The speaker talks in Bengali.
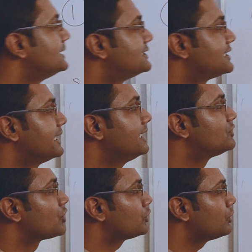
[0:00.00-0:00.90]
যে
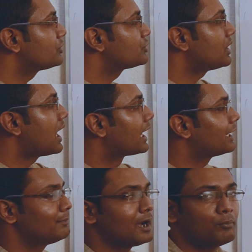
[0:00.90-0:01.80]
যত বছর
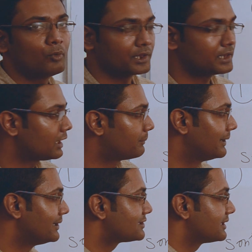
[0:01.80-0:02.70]
আগে বা পরে থাকবে
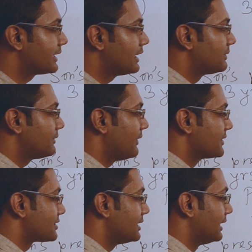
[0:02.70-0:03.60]
সেটাকে আমরা
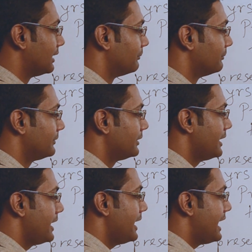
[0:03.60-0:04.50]
ফার্স্টে লিখলাম
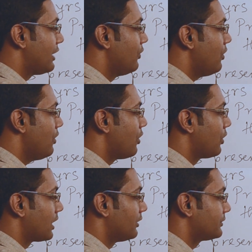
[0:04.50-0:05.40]
এগো
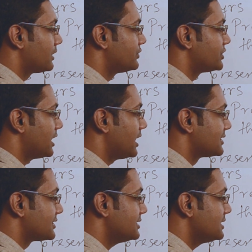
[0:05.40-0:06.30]
অর আফটার যেটা
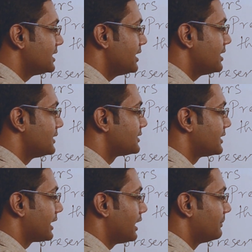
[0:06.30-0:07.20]
আছে
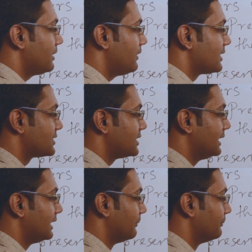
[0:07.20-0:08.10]
সেটাকে আমরা ফার্স্টে
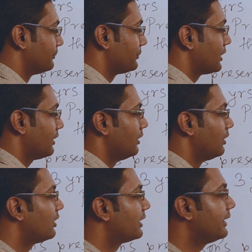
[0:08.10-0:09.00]
লিখলাম
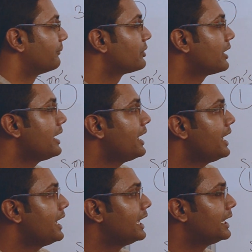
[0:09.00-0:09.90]
ওকে
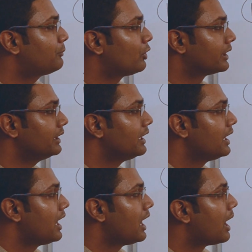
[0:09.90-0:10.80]
এরপরে
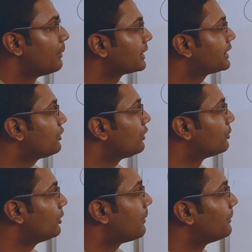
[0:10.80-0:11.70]
আমরা কি
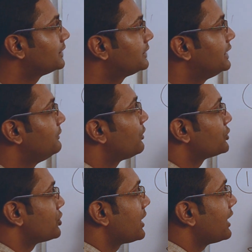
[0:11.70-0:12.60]
করব আমাদের তিন
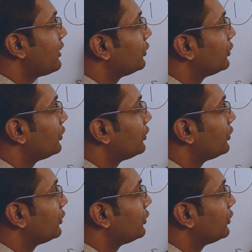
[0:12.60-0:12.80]
বছর আগে কত